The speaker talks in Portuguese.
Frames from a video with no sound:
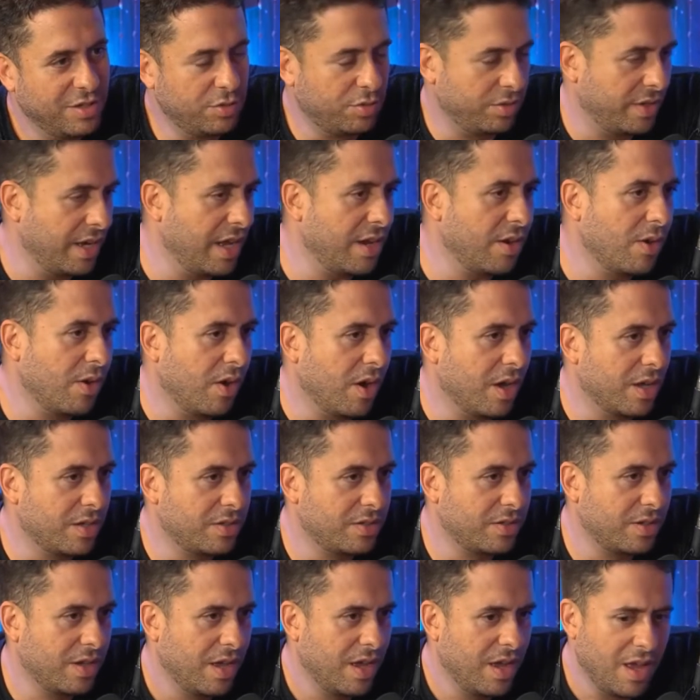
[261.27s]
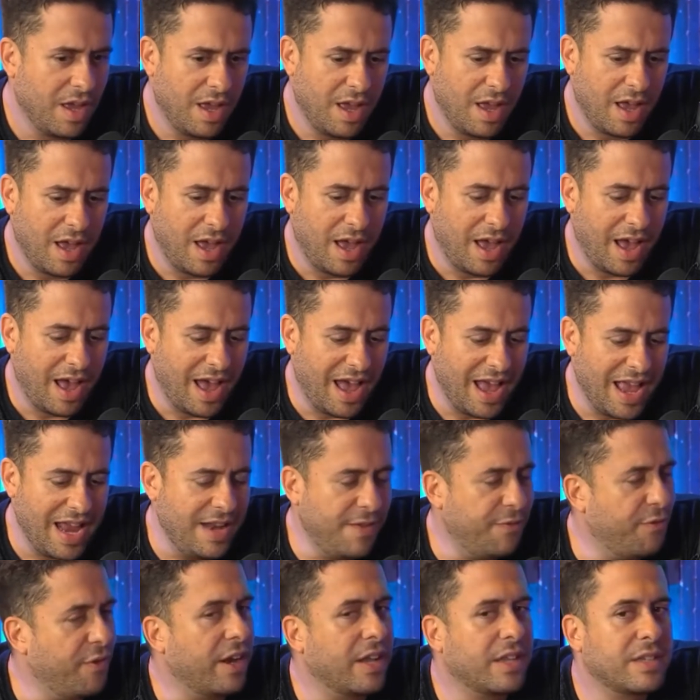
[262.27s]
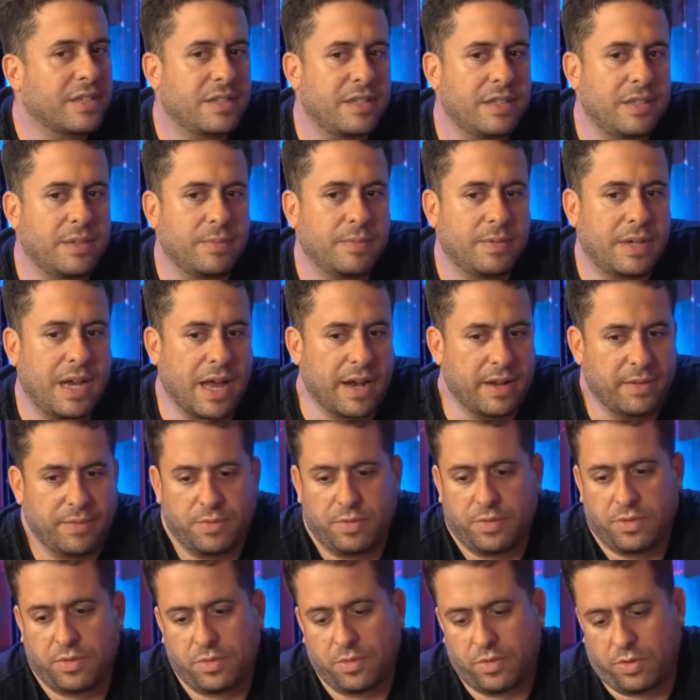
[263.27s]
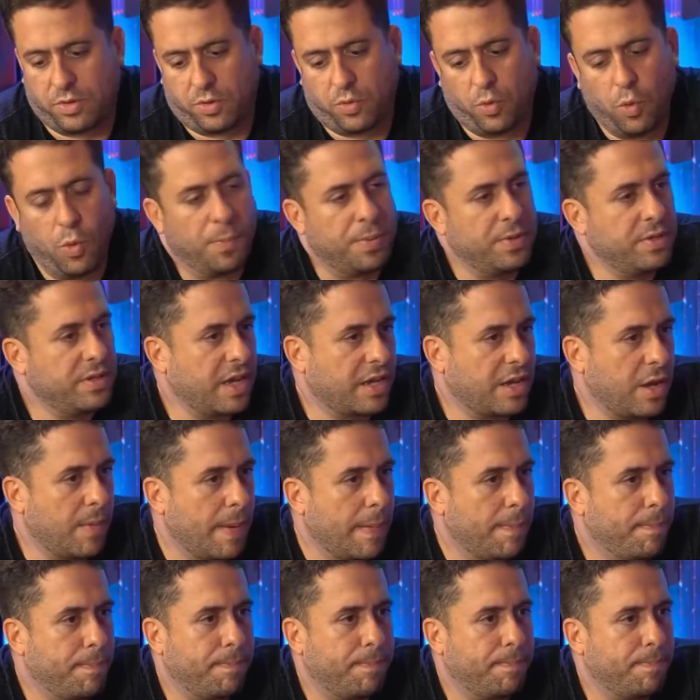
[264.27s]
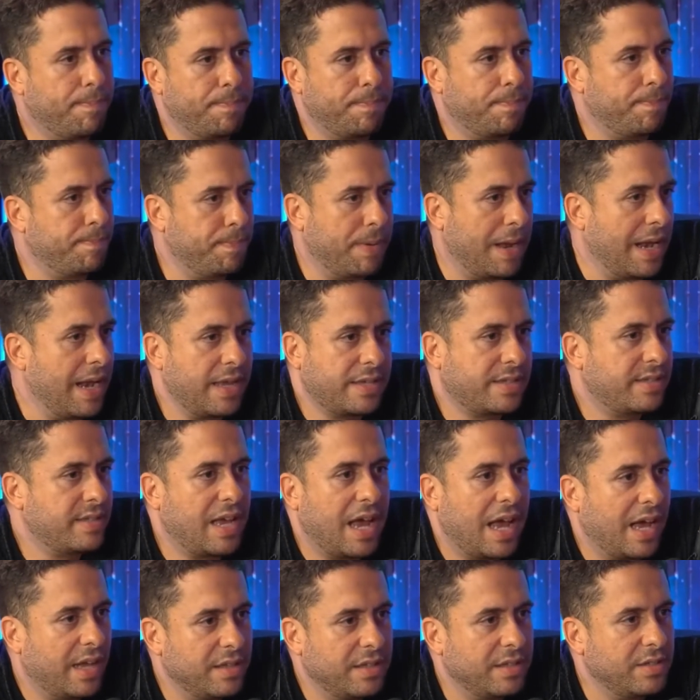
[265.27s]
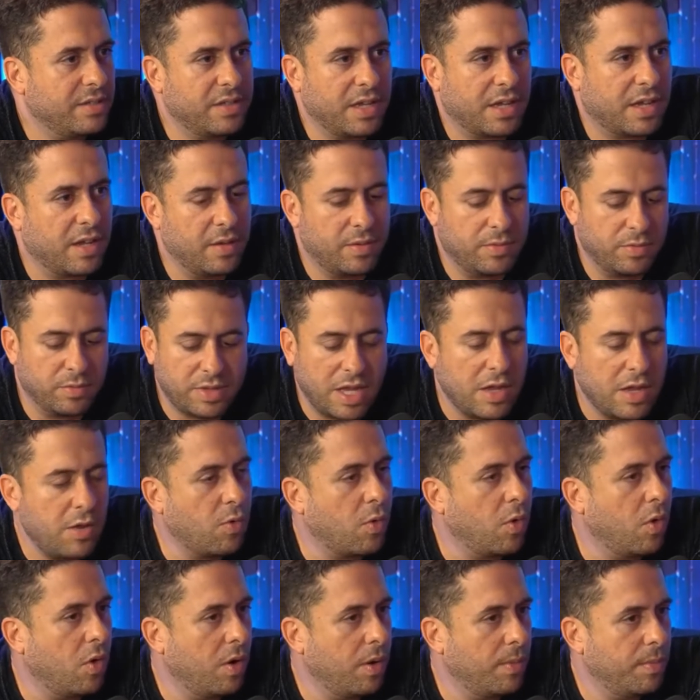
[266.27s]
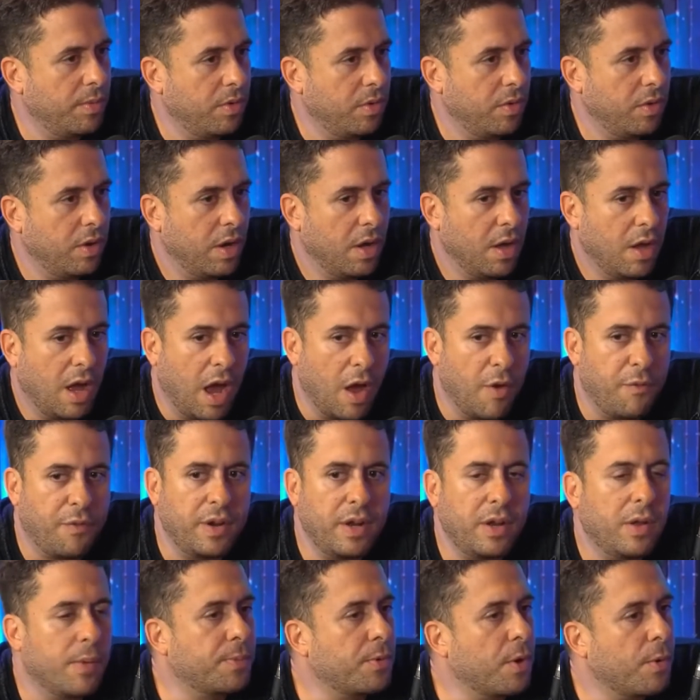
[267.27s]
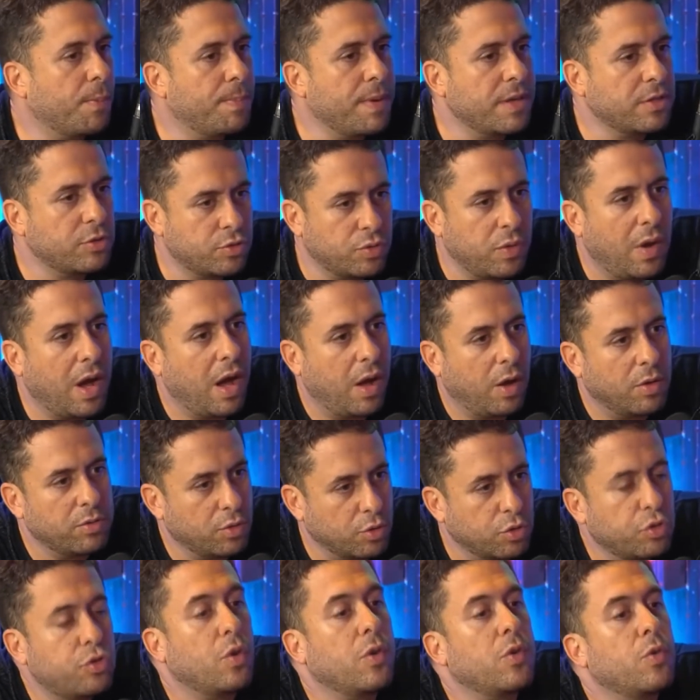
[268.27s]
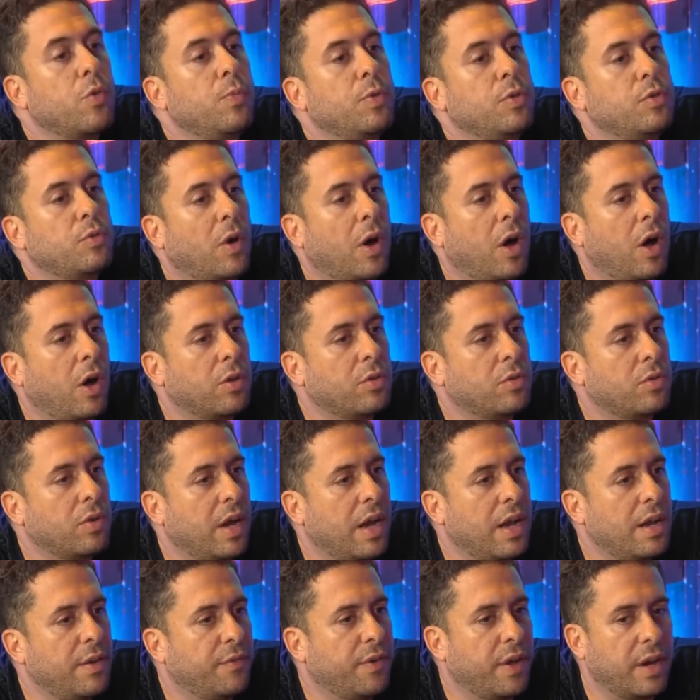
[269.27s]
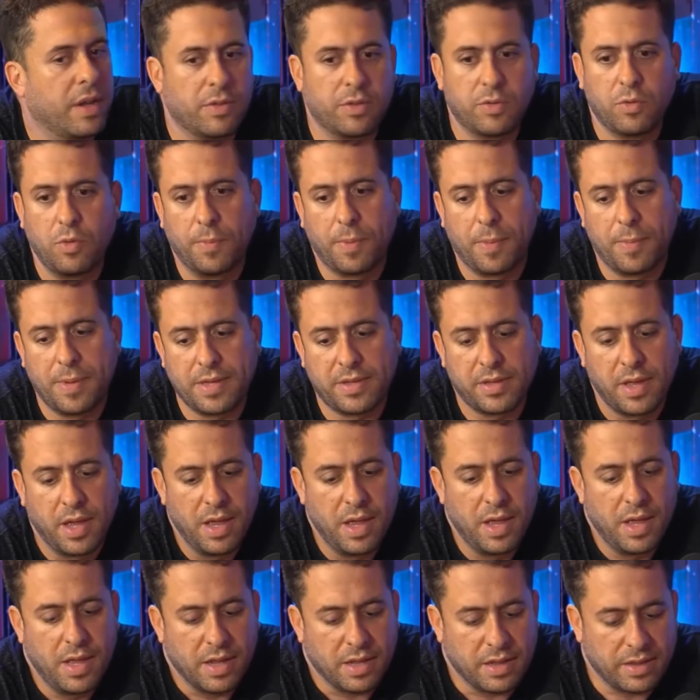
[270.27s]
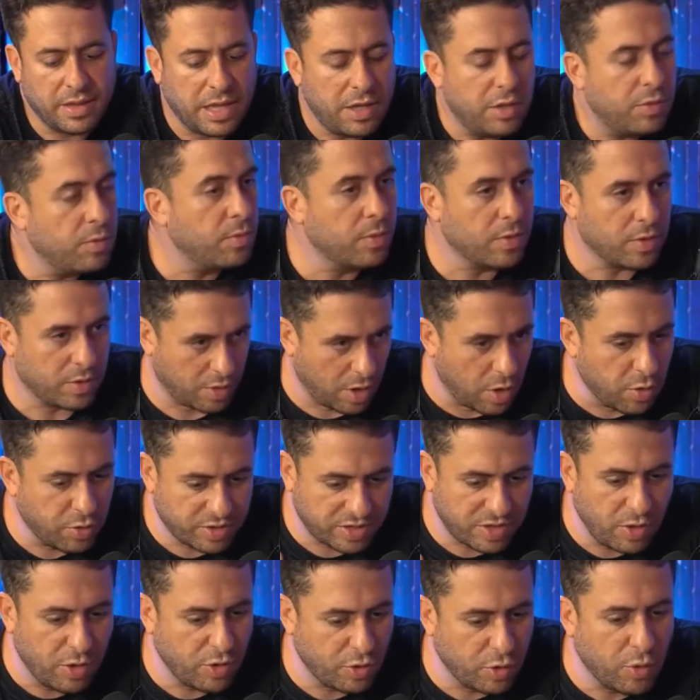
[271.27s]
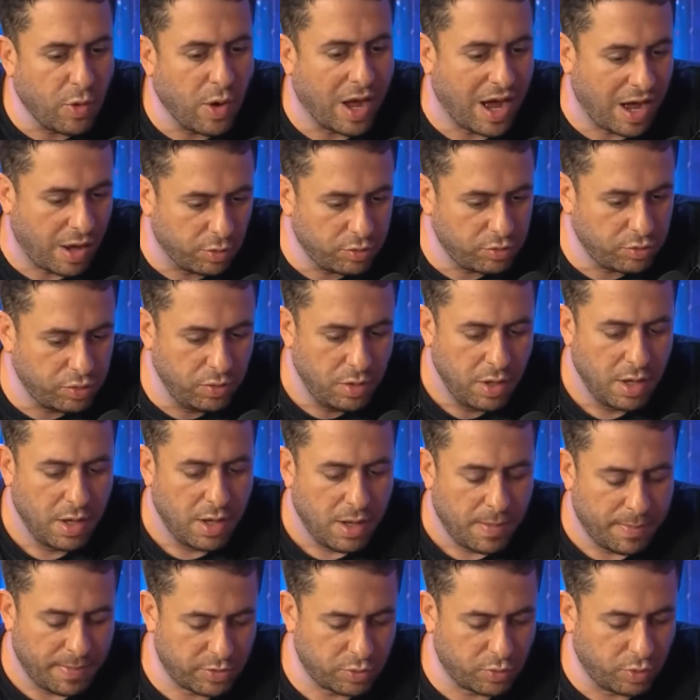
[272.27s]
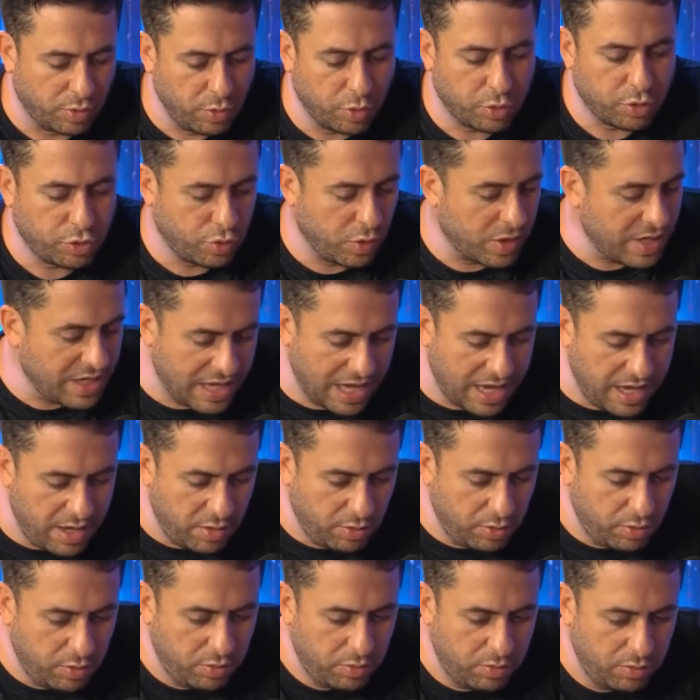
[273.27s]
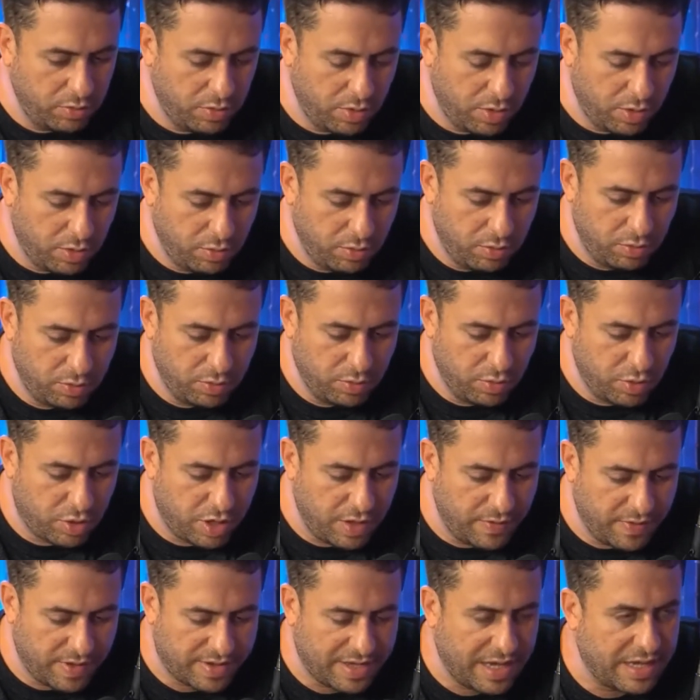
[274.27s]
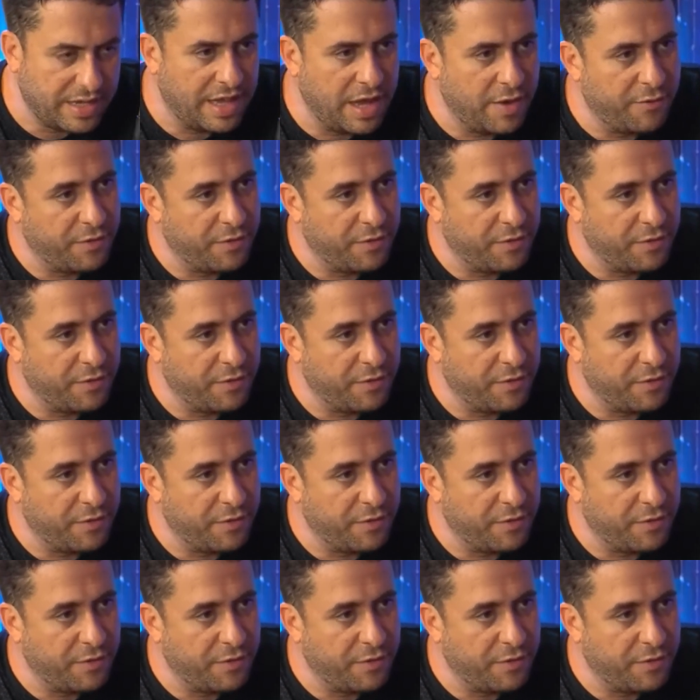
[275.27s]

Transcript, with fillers: do negócio. Aí ele fala assim, cara, desculpa, isso daqui é uma palhaçada, isso daqui não tem como. Aí eu falo, não, porque eu penso alto, eu sonho muito alto. Aí ele fala, desculpa, mas nem no... eu sonho alto, mas quando eu sonhei eu não, eu não, não tive essa ideia.